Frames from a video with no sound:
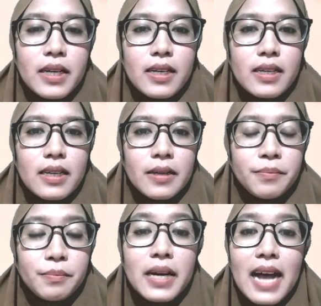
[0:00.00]
e,
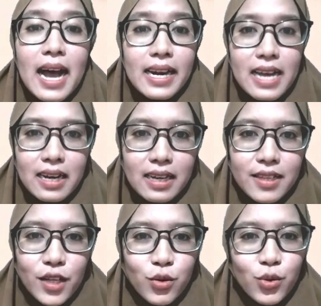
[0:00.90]
begadang
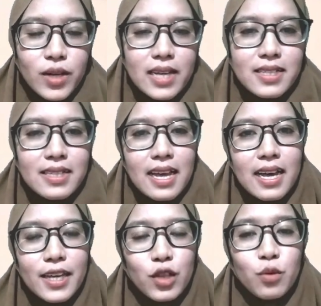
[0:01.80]
kerja tugas
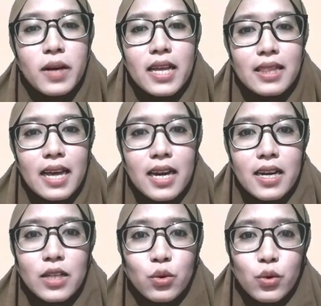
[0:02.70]
nah itu berarti
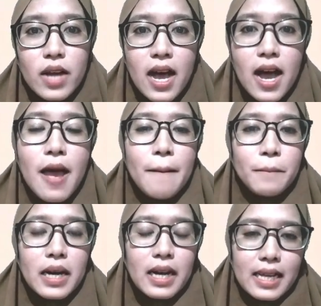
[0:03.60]
ananda sudah
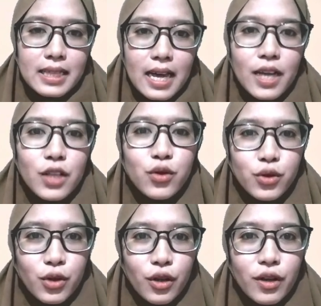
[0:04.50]
berkata
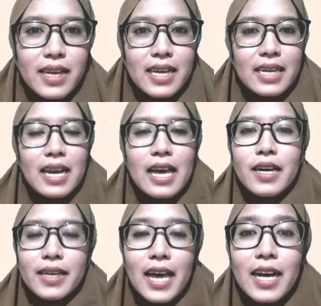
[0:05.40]
jujur nah
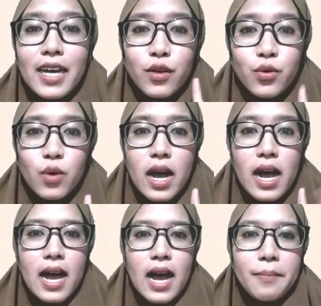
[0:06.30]
yang
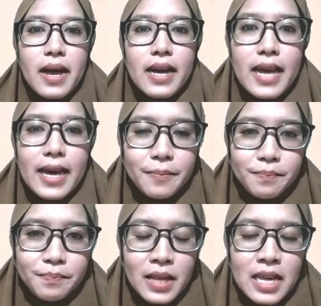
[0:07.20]
kedua amanah
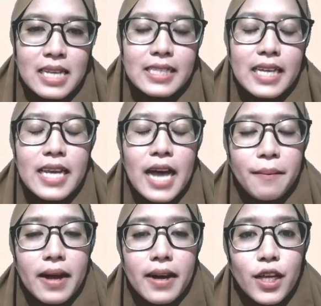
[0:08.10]
jadi
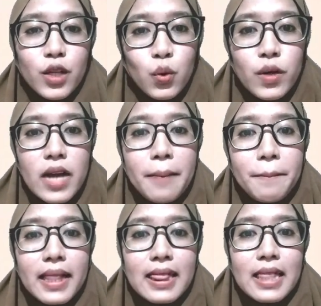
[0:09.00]
amanah itu
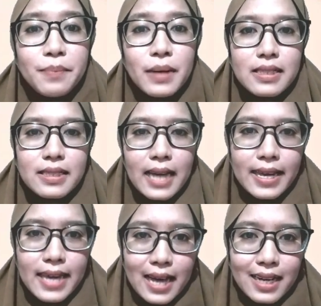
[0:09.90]
dapat
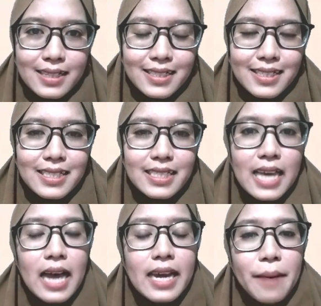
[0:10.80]
dipercaya
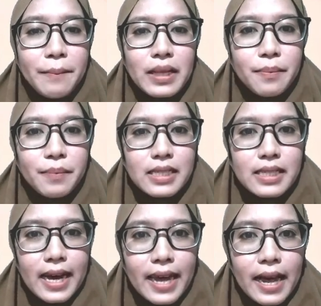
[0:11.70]
ya dapat
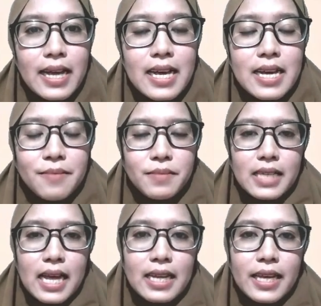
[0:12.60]
dipercaya
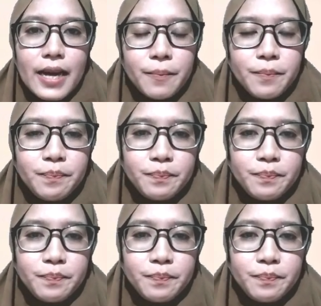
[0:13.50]
misalnya